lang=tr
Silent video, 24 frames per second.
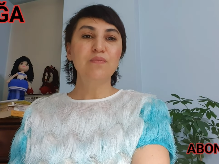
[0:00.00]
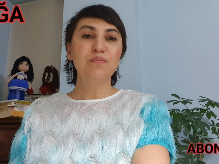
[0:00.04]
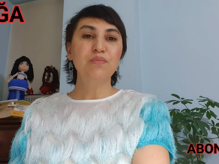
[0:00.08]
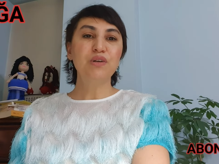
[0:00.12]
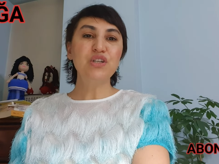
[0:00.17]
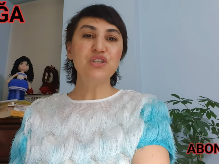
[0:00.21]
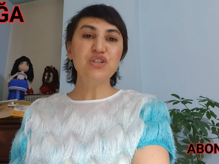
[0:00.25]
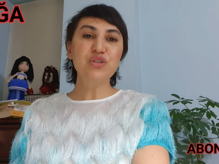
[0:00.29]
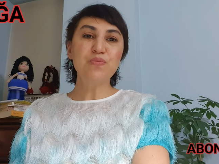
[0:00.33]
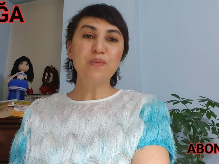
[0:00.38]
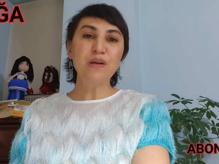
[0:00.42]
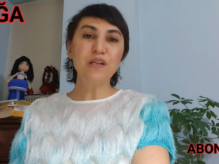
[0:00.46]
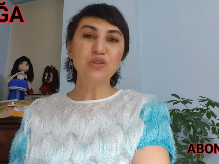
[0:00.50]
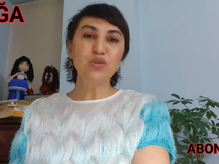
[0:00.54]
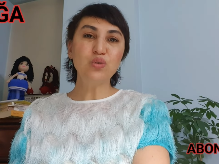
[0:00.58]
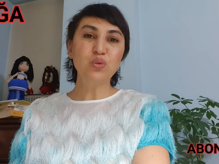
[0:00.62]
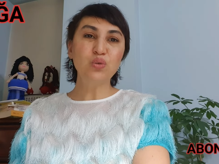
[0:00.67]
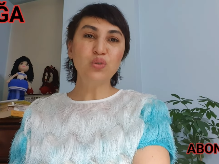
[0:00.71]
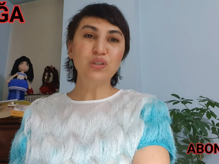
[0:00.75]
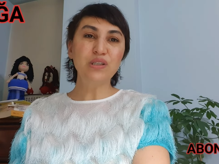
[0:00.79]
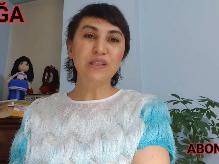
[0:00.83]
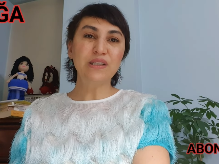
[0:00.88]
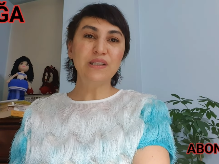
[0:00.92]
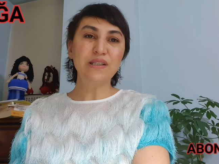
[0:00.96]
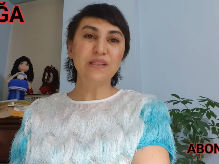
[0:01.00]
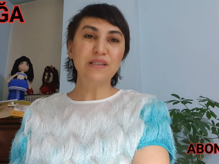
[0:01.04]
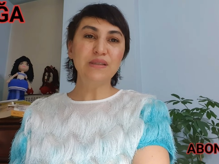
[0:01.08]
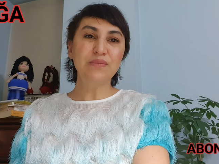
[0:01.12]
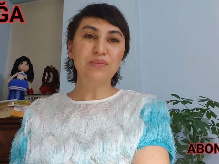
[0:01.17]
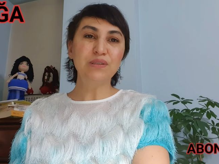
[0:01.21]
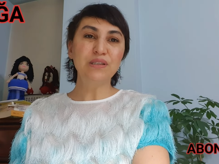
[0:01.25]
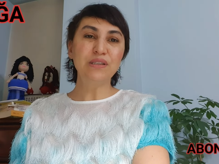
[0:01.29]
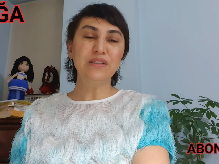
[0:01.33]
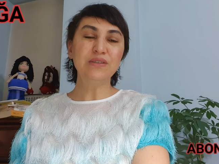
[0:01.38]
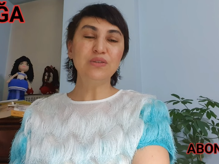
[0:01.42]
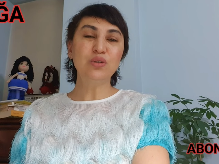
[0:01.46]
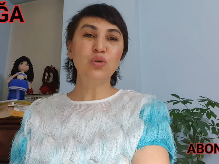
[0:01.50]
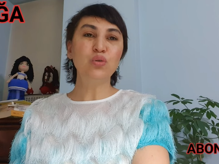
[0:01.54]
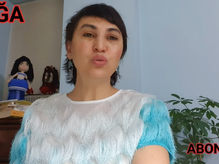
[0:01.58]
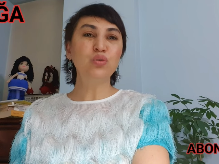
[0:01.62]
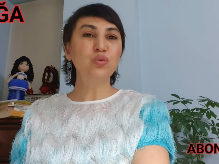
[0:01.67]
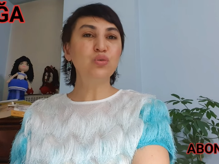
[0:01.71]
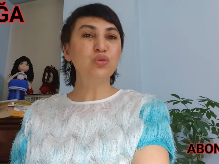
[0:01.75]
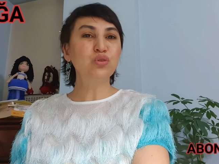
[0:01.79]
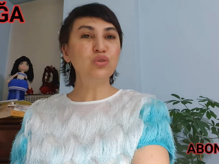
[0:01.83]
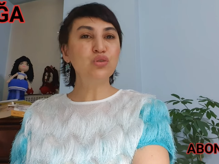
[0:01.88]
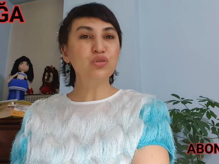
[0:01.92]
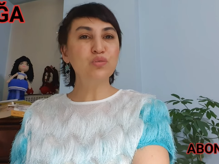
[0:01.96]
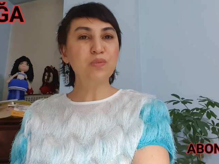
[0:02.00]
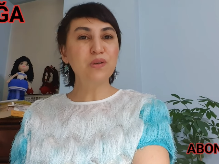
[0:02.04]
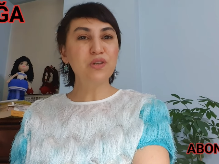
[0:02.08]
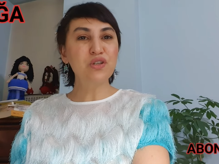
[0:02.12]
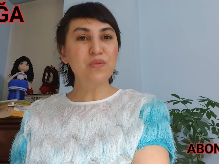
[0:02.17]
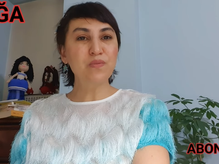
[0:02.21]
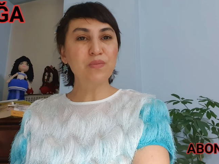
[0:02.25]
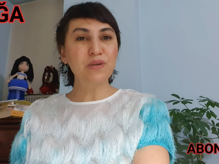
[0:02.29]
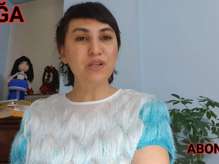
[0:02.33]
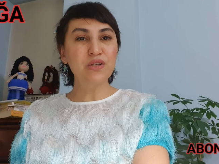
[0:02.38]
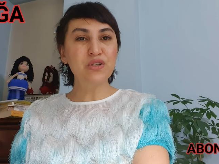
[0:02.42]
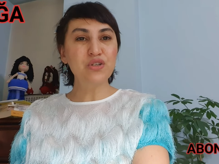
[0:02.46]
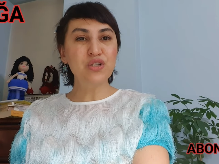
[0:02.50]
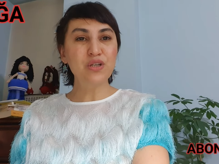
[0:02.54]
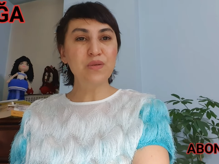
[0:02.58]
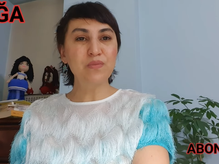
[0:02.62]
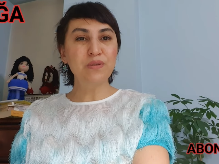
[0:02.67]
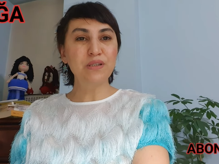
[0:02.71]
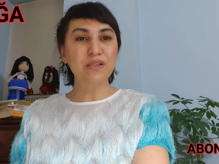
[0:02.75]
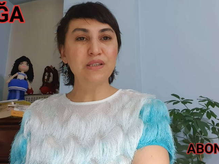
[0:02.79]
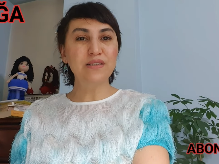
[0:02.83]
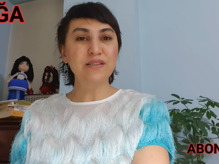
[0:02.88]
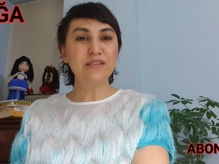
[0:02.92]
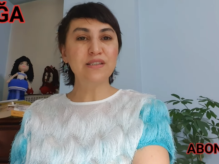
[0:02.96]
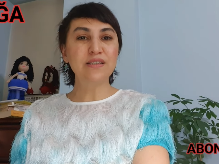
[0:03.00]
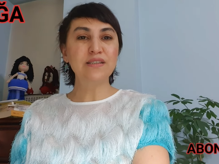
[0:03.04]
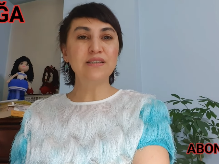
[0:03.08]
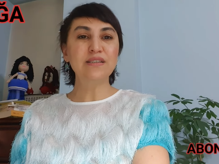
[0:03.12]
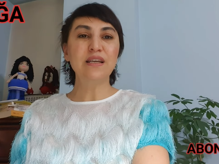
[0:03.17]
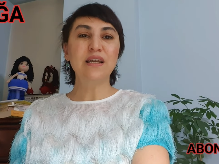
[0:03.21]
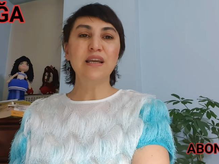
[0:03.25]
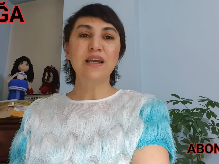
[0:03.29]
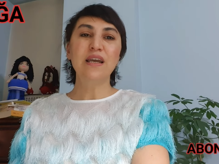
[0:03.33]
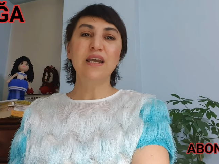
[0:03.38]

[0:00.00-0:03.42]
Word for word: Barışmak zorunda kalabilir, gönülsüz barışabilirsiniz.